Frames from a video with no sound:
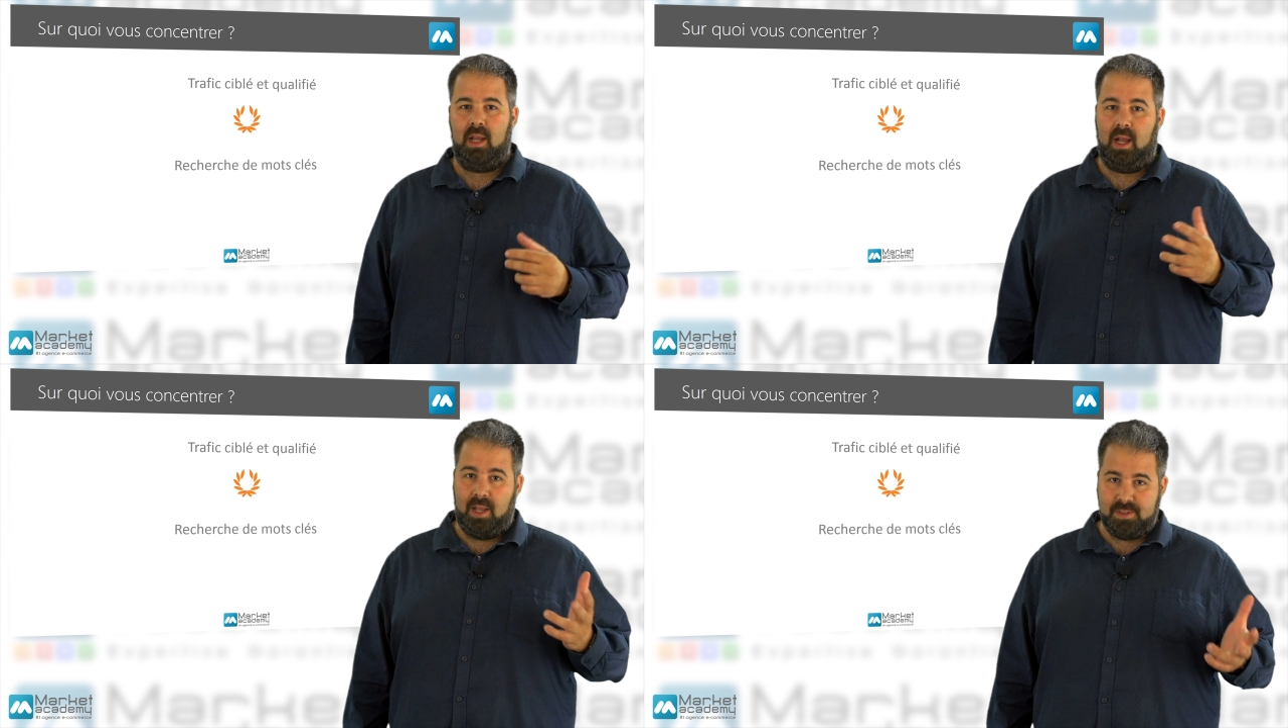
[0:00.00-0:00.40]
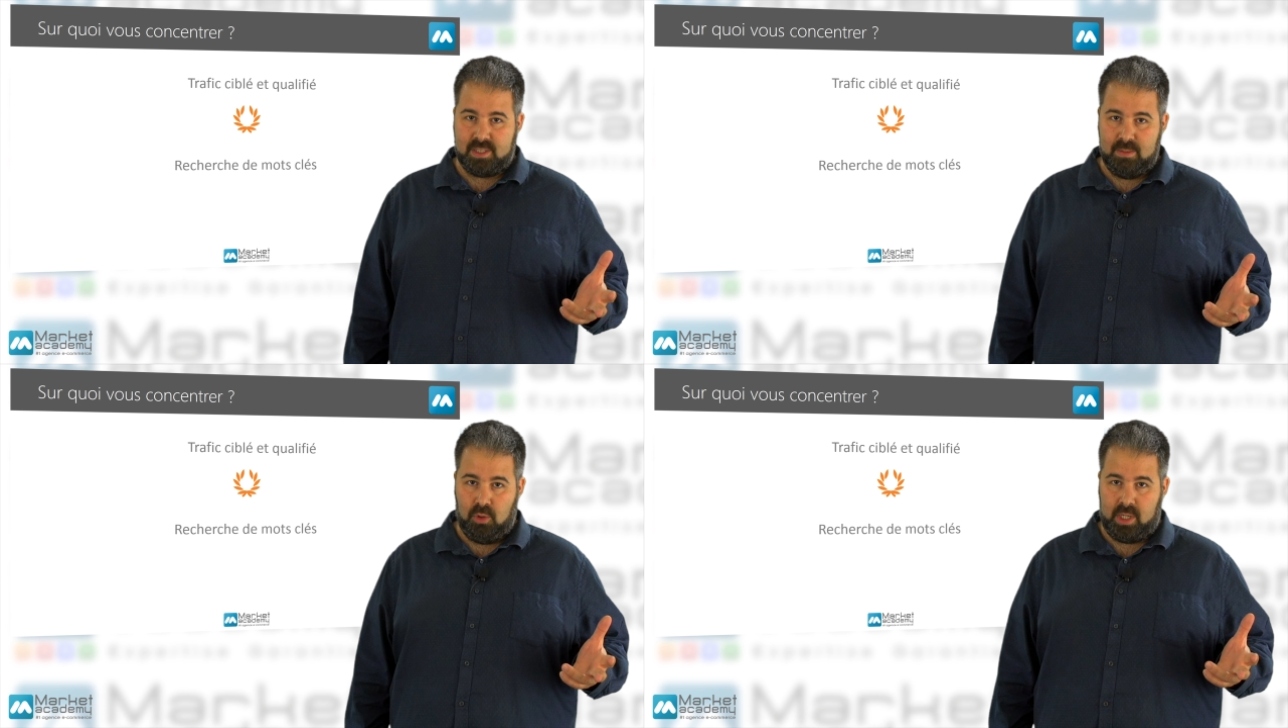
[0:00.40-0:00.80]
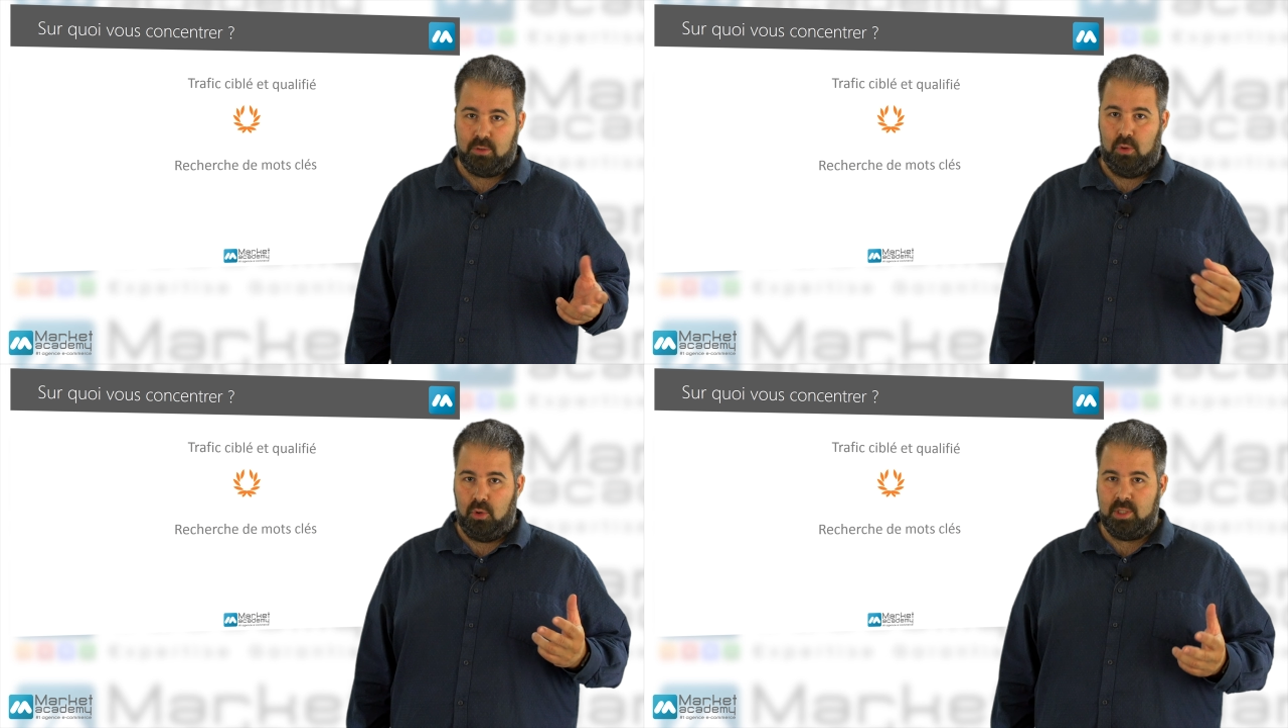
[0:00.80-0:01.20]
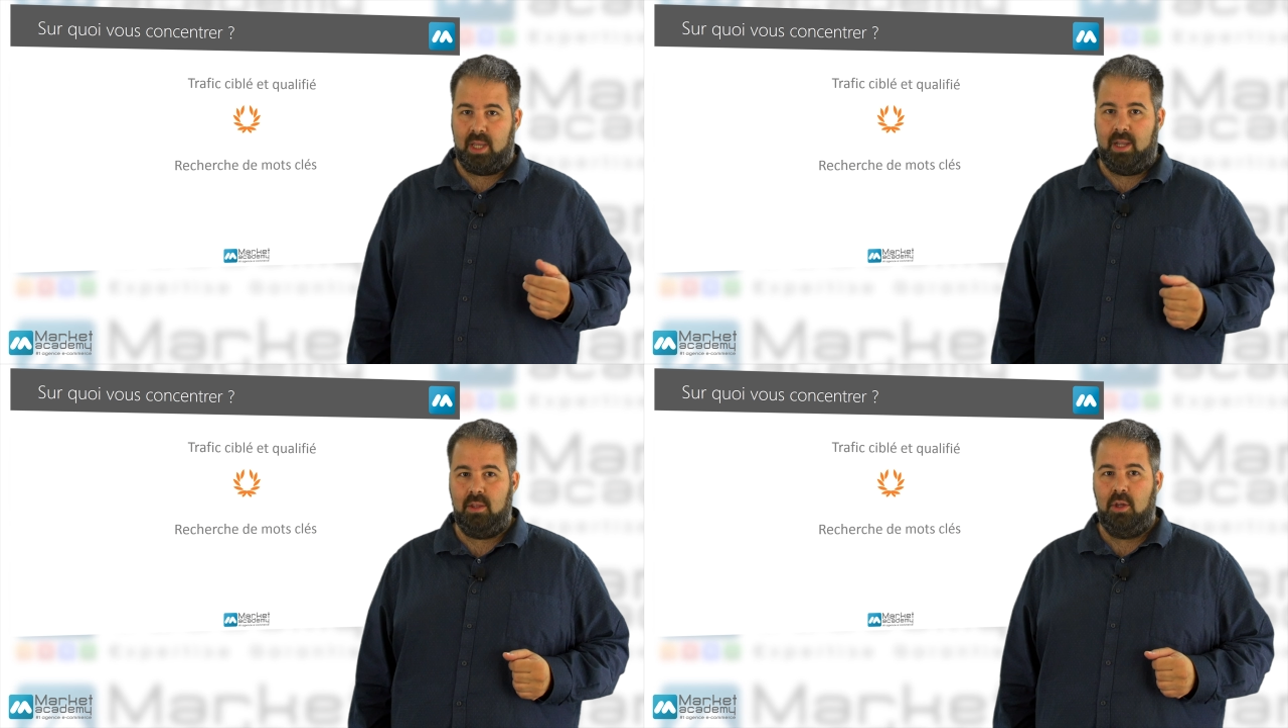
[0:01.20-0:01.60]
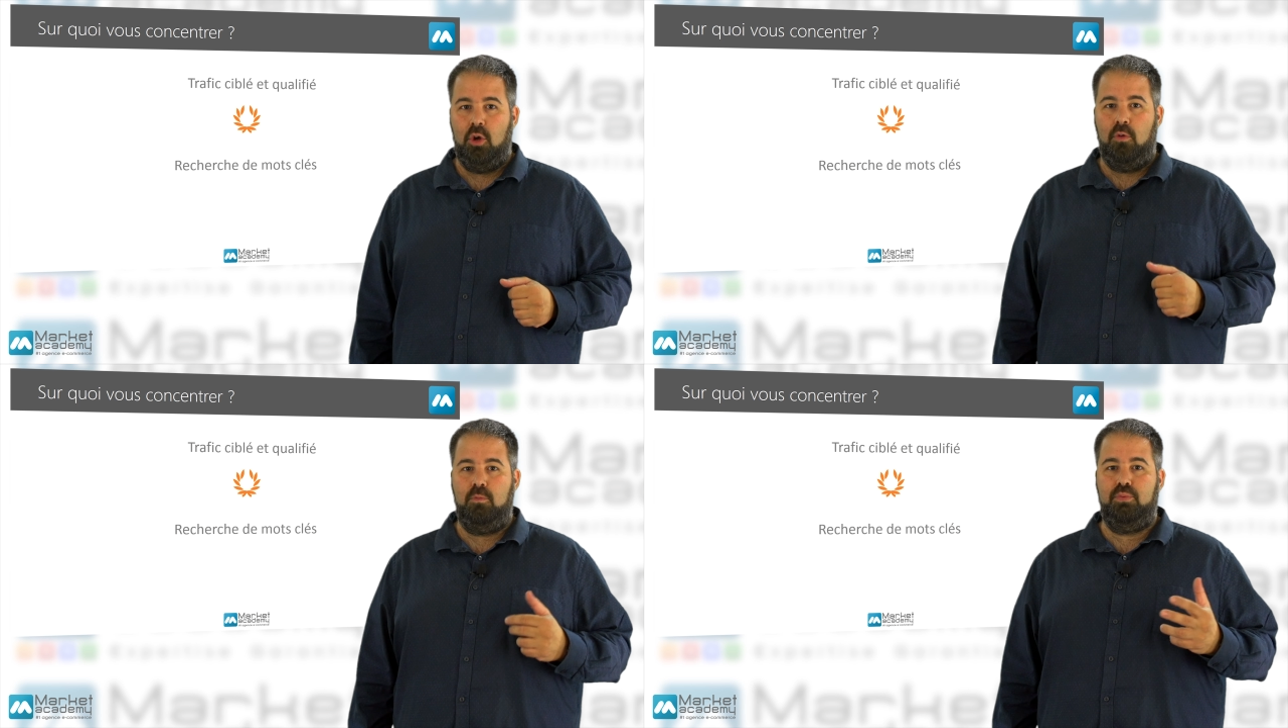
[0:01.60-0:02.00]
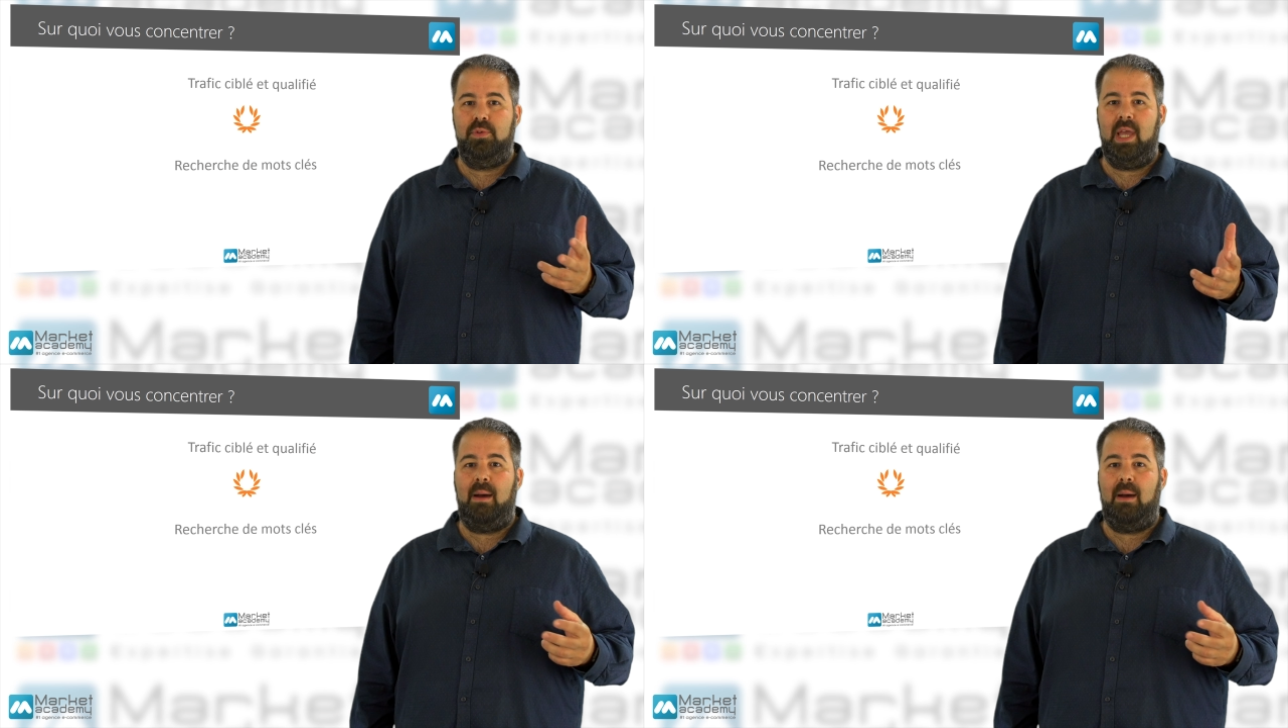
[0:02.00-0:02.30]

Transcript: Grâce à ces mots-clés de longue traîne, vous pouvez